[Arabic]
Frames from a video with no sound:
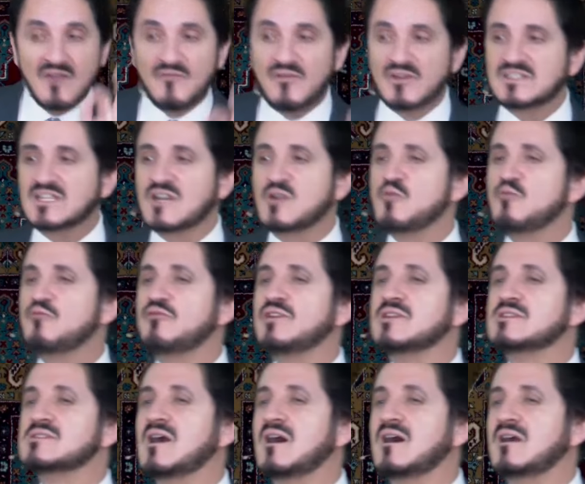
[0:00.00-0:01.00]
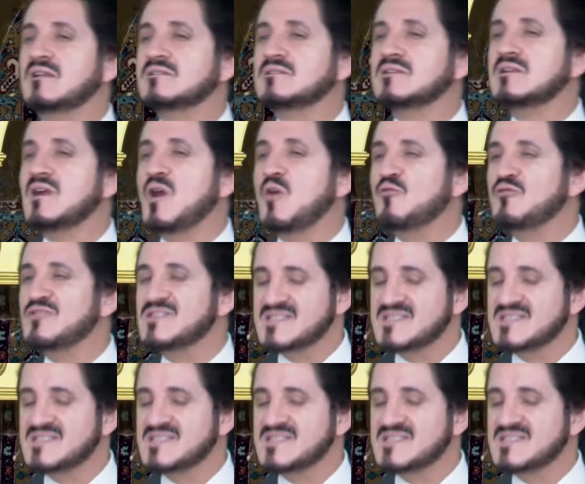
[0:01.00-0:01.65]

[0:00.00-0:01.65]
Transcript: فتكن في صخرة أو في